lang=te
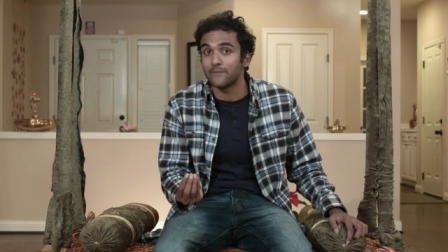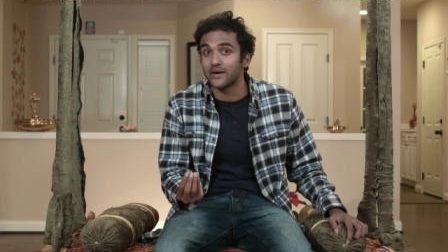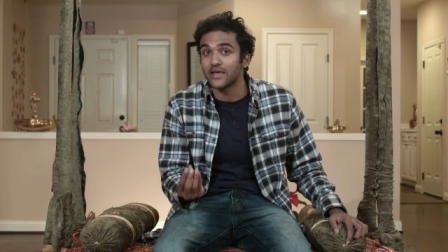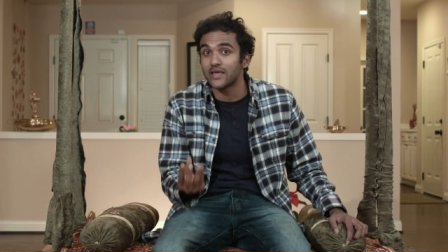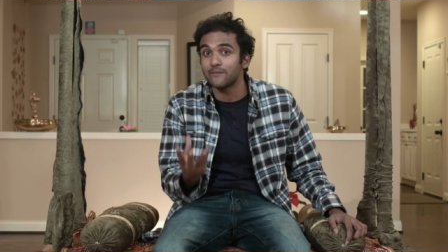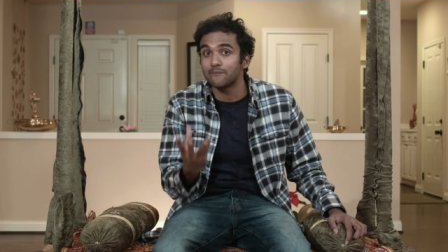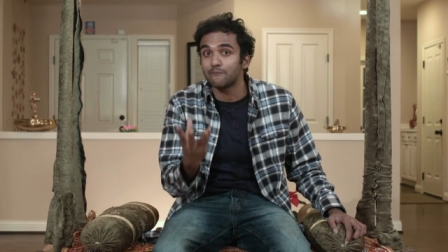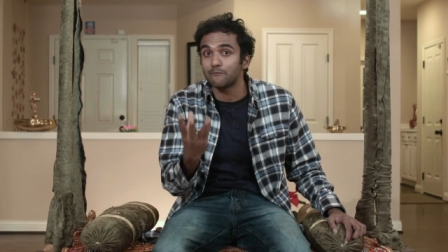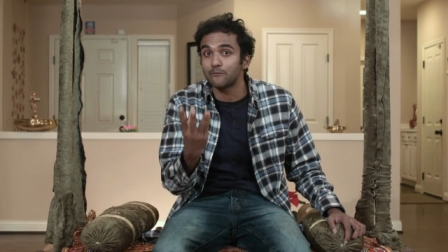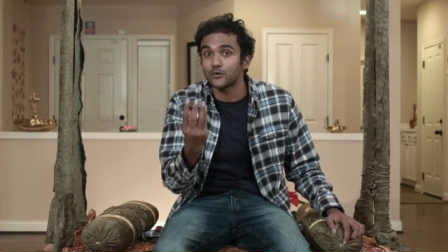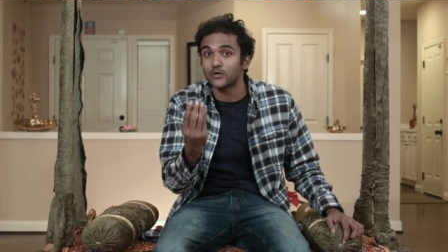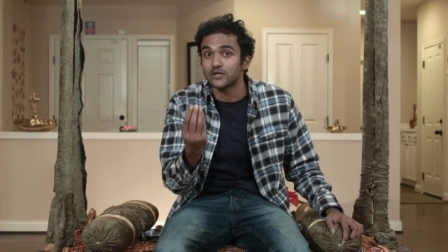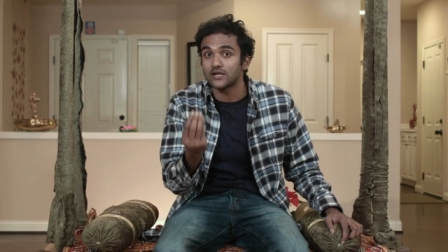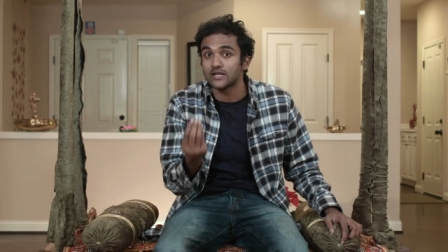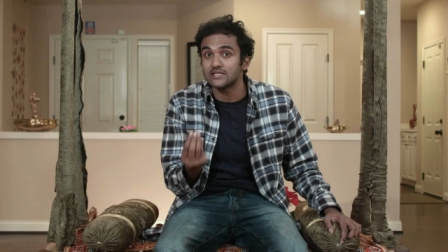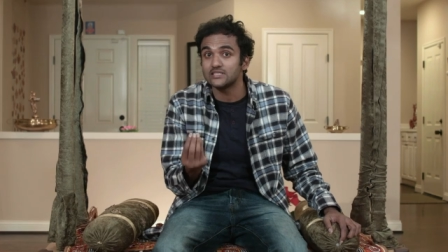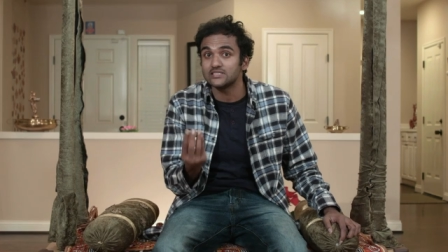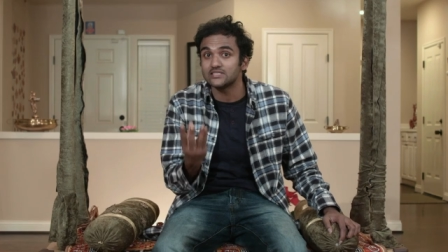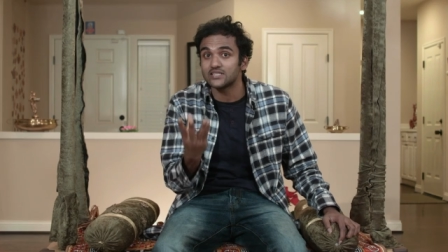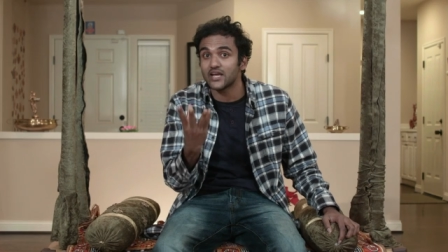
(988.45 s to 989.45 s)
భయం
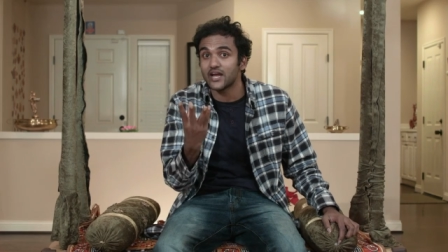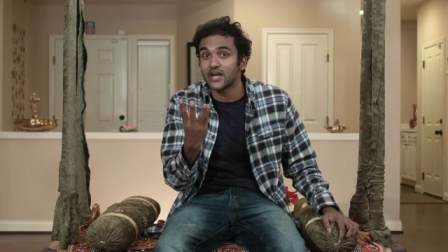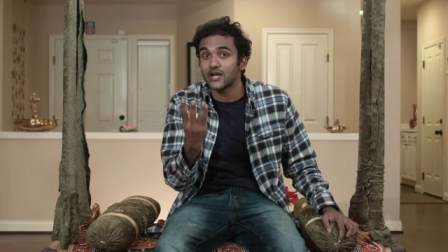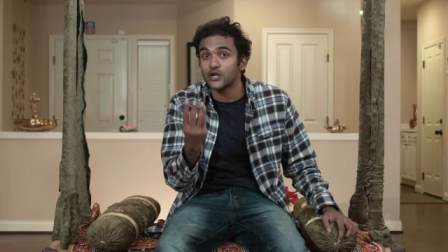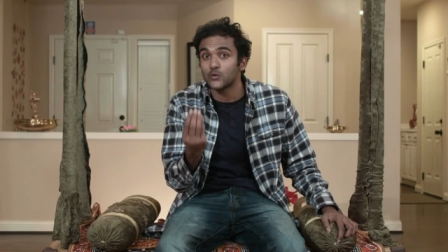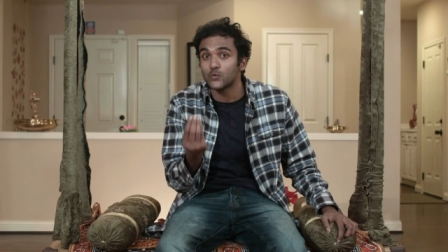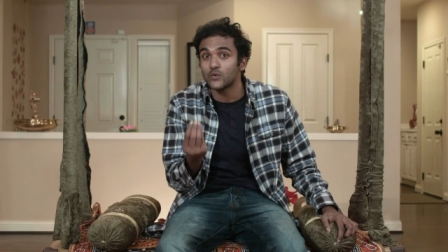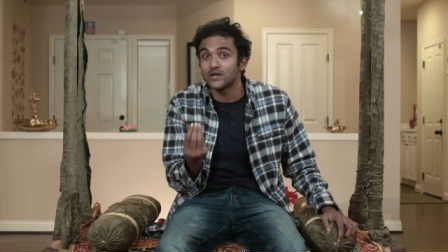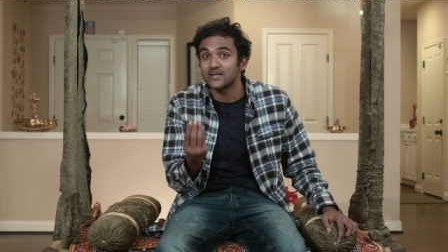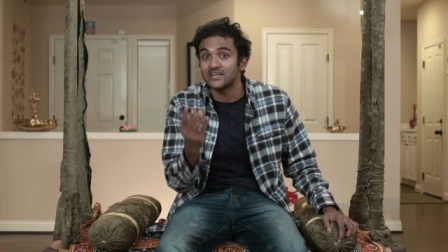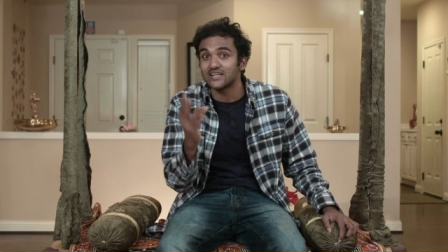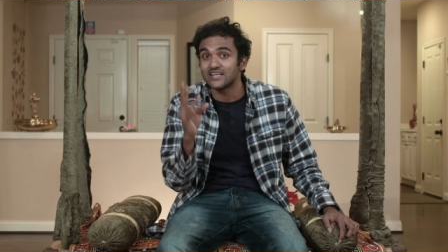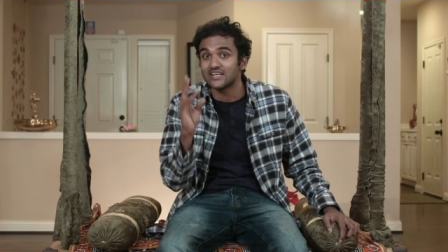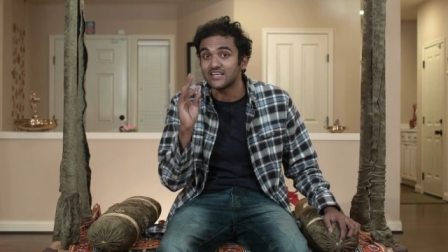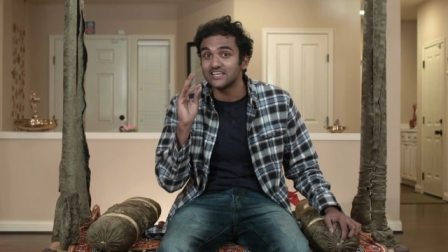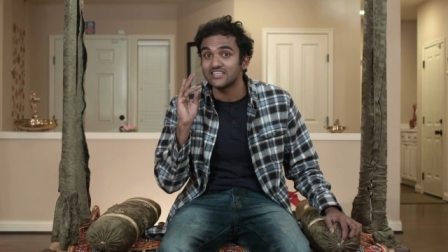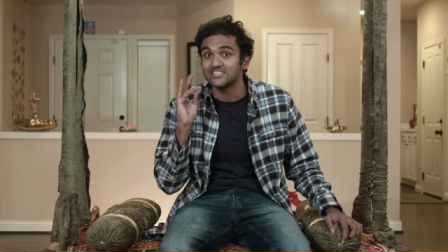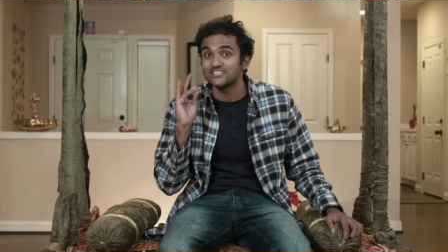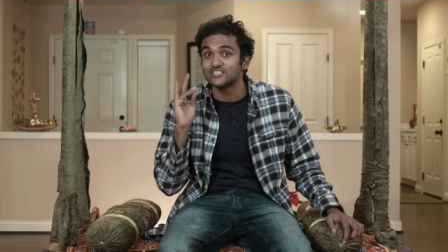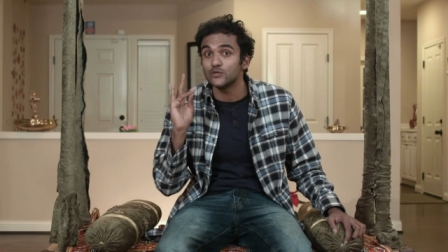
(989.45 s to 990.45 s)
పుట్టించేటువంటి
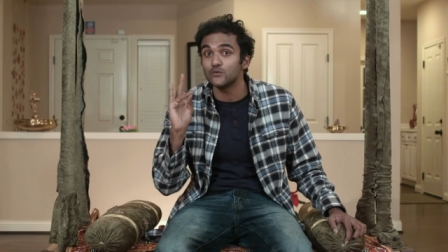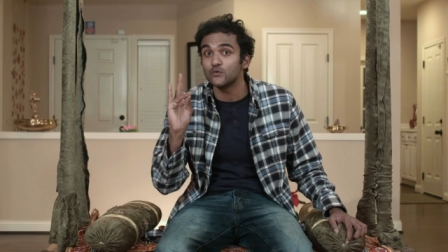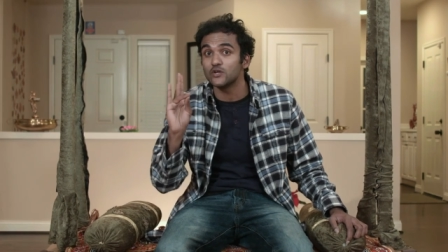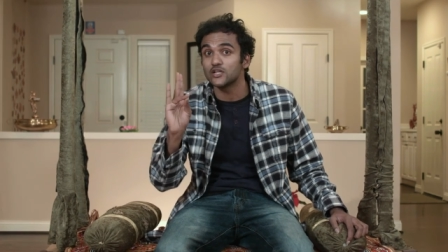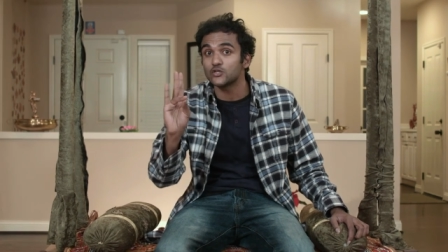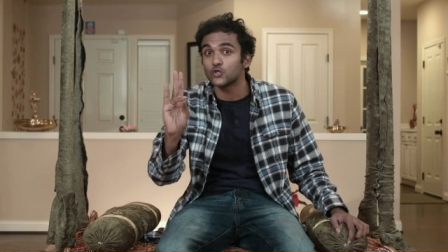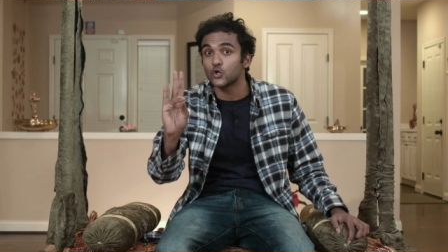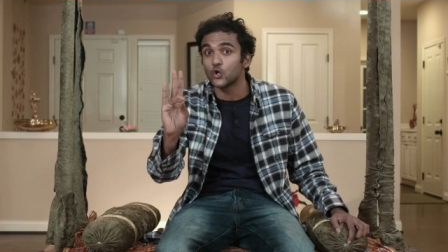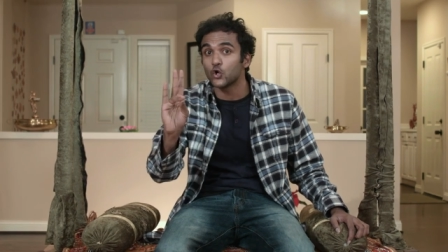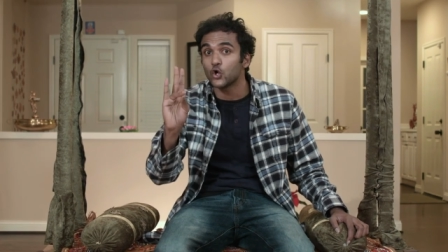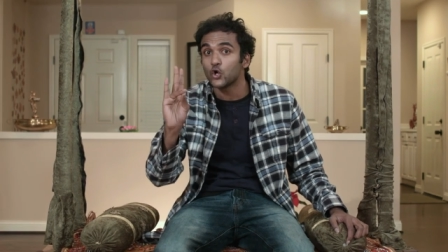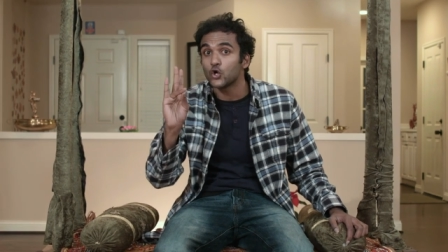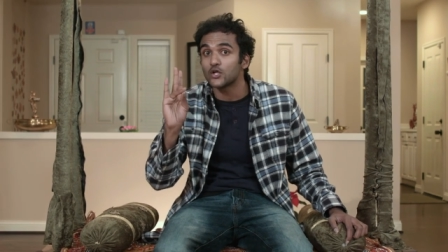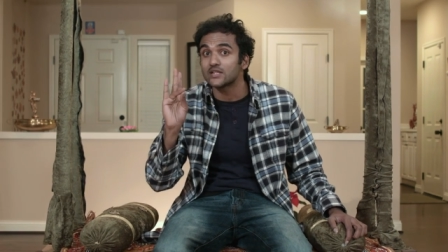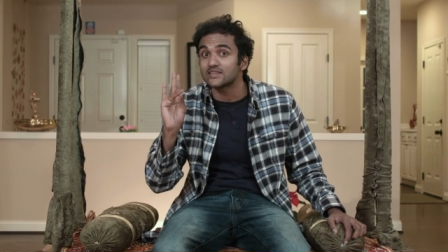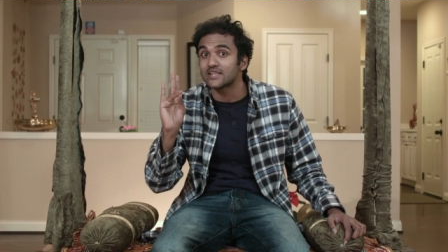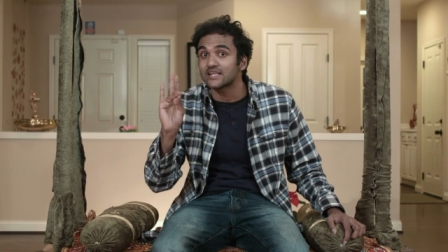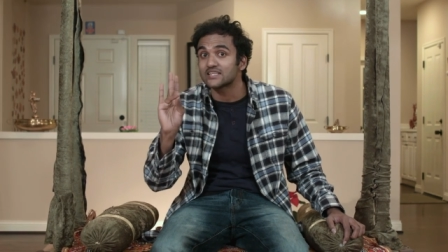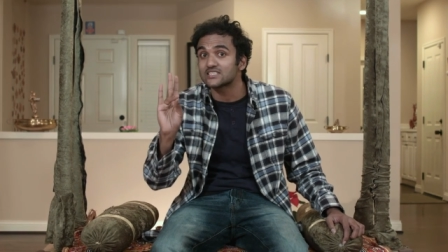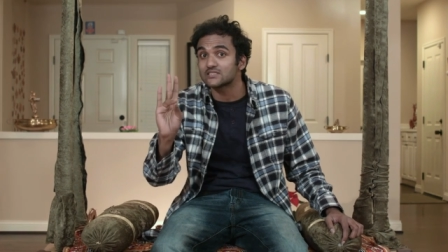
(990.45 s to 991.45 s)
జీవులతో
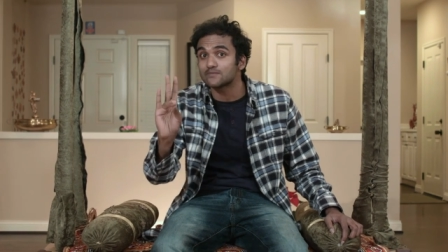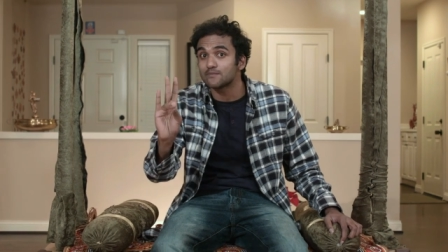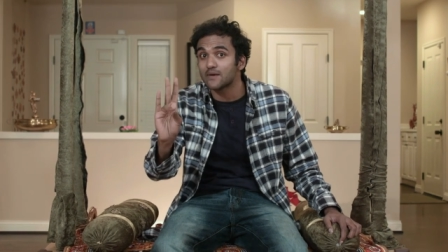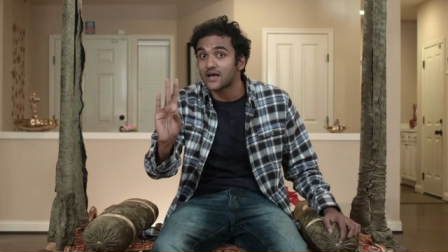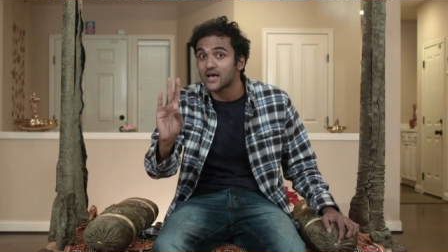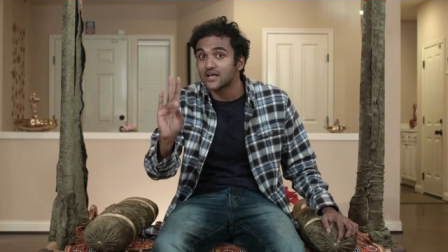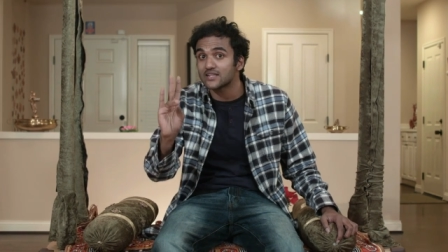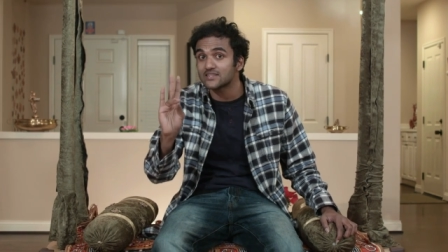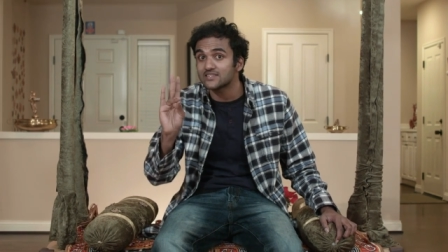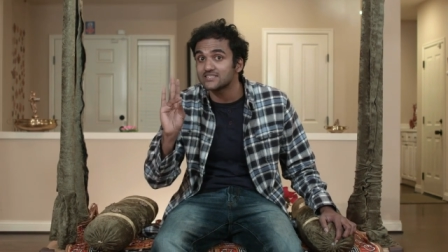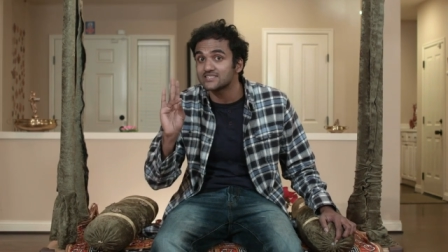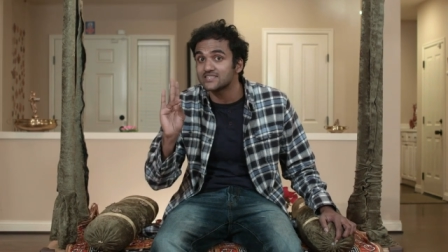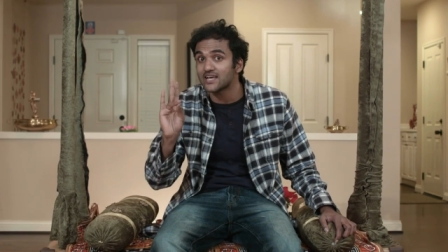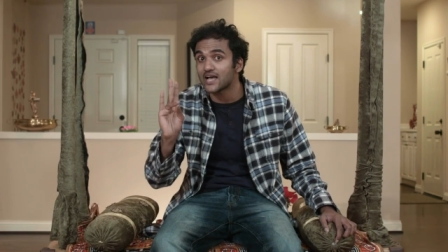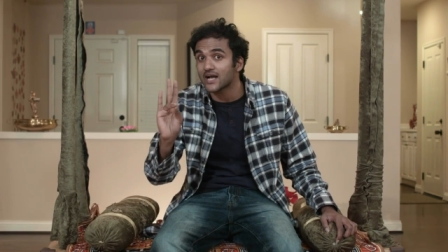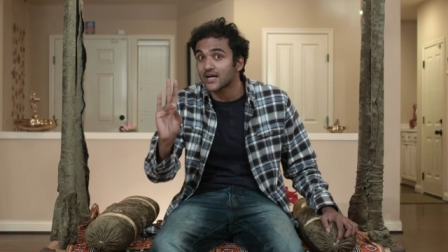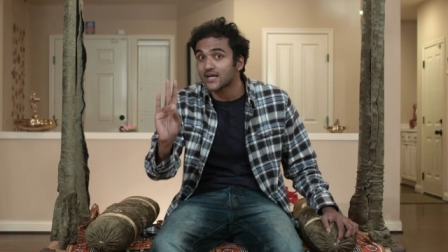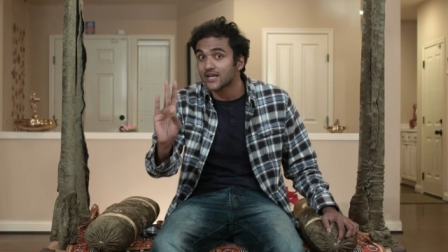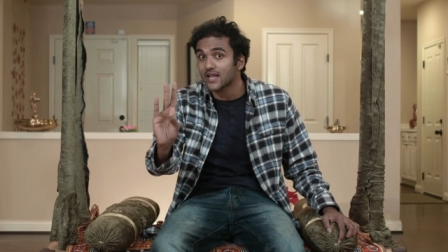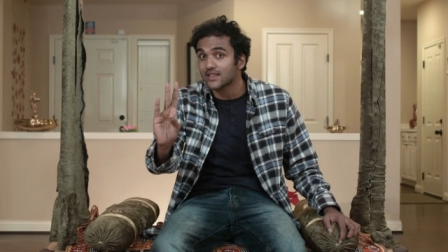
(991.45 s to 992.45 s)
తస్మా
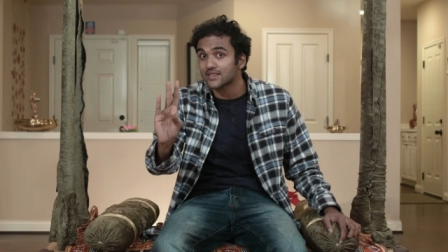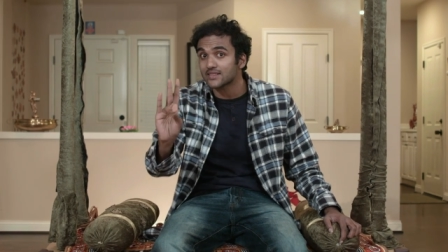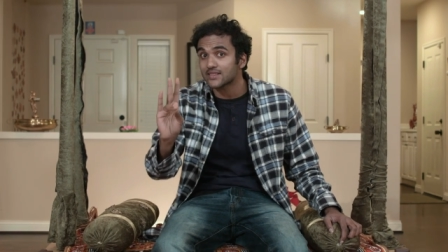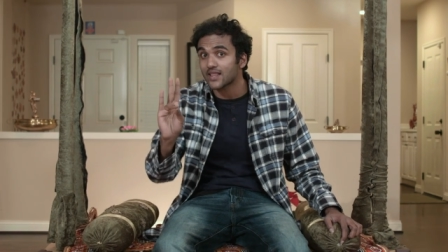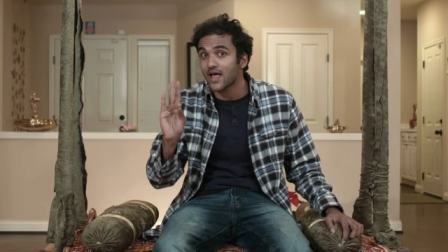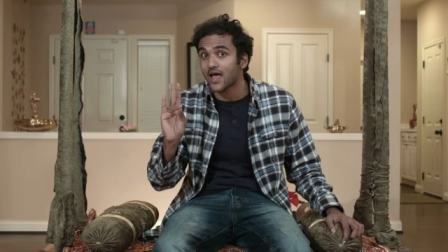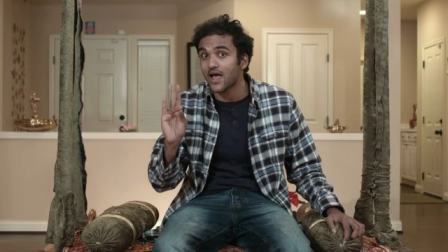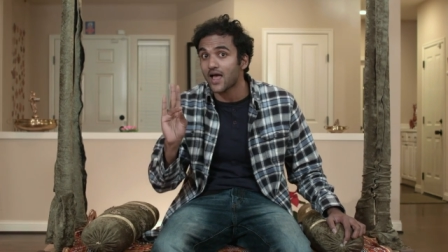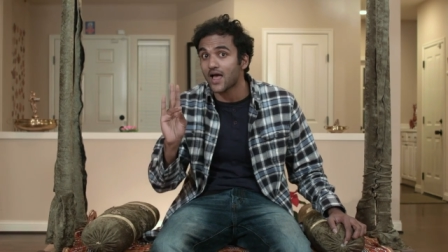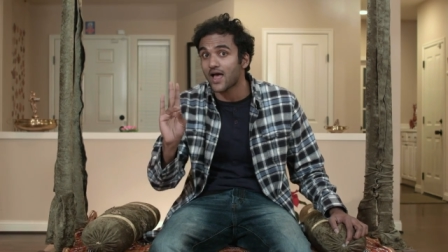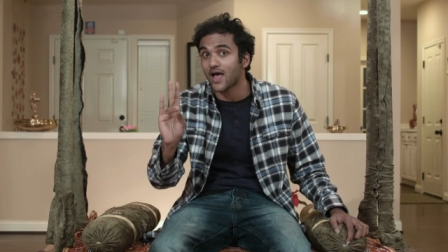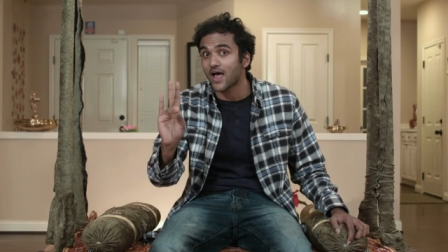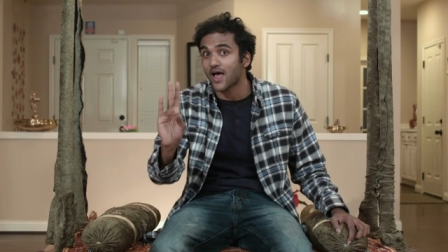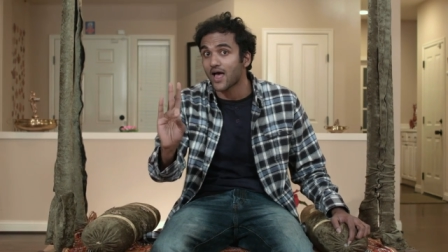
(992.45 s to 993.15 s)
జాగ్రత్త